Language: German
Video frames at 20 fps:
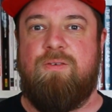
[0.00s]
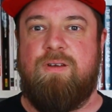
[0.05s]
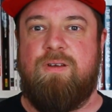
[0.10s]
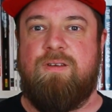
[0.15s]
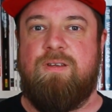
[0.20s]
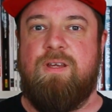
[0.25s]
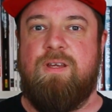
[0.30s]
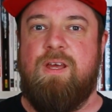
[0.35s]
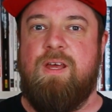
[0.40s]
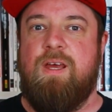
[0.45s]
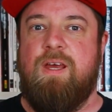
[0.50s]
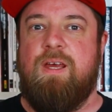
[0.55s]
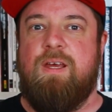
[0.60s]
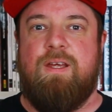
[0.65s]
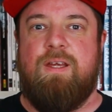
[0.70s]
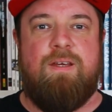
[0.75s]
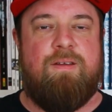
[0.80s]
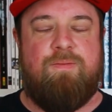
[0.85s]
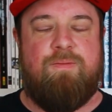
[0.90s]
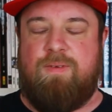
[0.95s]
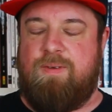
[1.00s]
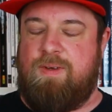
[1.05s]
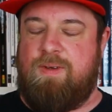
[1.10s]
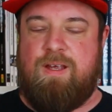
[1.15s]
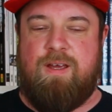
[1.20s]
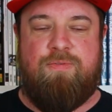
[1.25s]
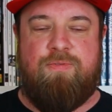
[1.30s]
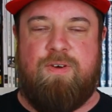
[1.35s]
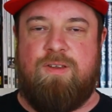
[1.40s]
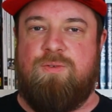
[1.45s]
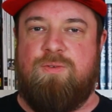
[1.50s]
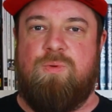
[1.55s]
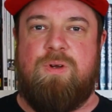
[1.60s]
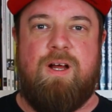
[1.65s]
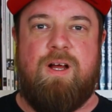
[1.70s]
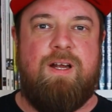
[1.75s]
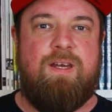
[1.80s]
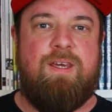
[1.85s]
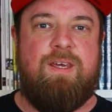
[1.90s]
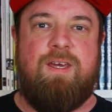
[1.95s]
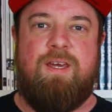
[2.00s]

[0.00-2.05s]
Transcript: Und er versucht halt